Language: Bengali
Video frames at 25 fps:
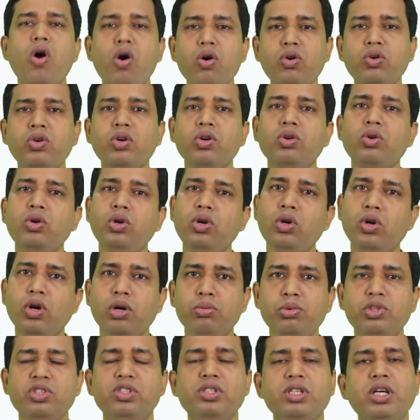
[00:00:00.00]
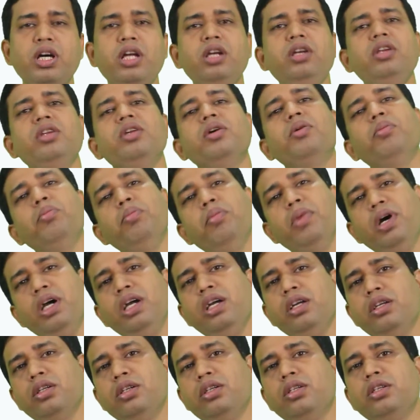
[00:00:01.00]
অঙ্কগুলোর অবস্থান বা
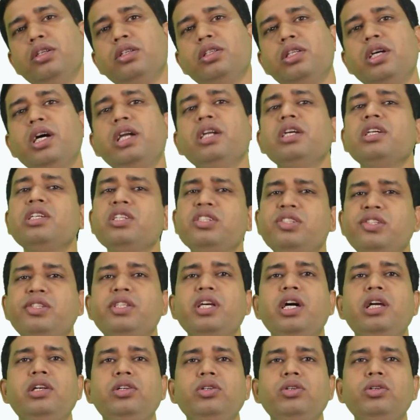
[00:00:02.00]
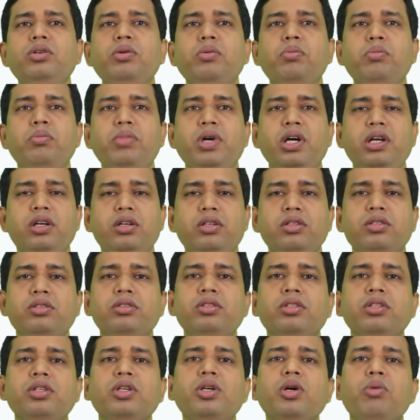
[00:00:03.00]
তার স্থানীয় মান
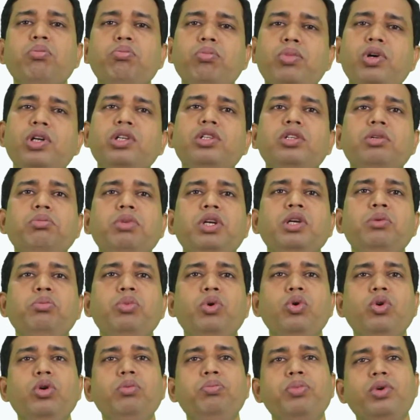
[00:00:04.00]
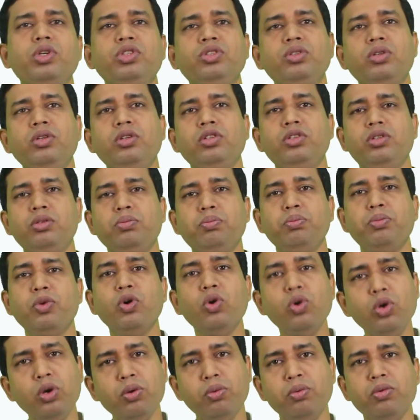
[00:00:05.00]
বর্তমানে বহুল
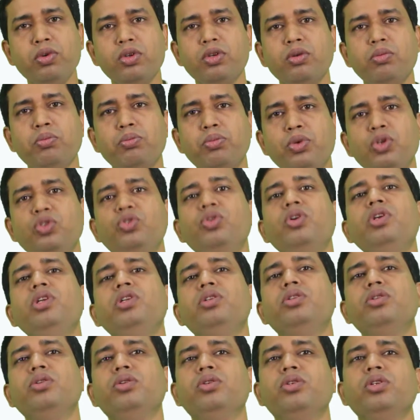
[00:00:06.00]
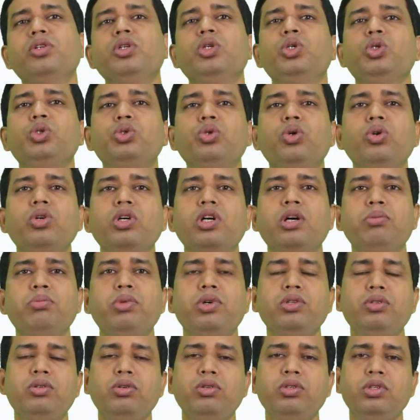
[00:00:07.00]
বহুল প্রচলিত সংখ্যা
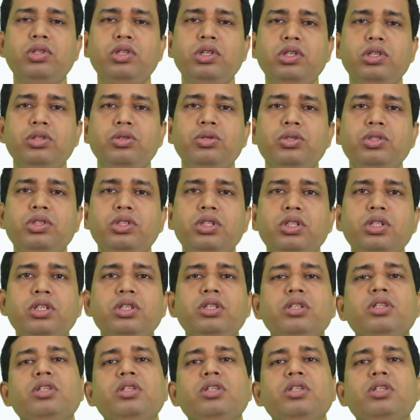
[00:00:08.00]
পদ্ধতি হচ্ছে